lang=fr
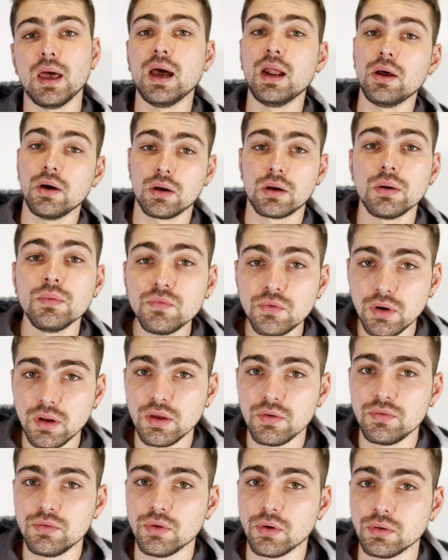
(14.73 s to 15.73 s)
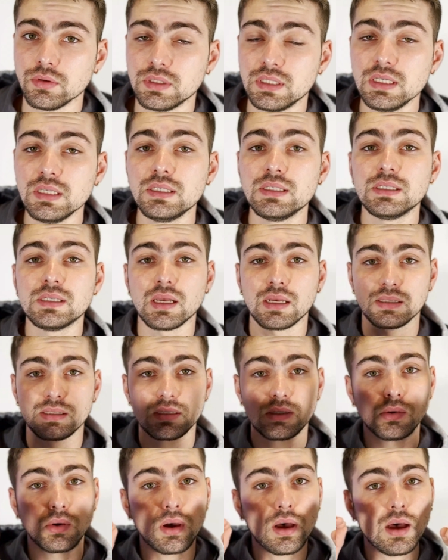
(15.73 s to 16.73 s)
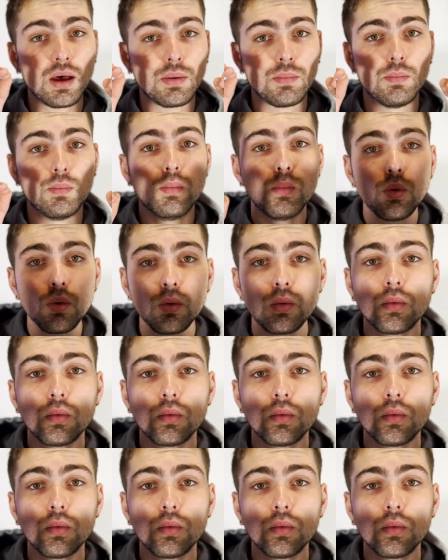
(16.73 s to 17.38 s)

Alors comme vous l'avez vu dans le titre, ça sera mon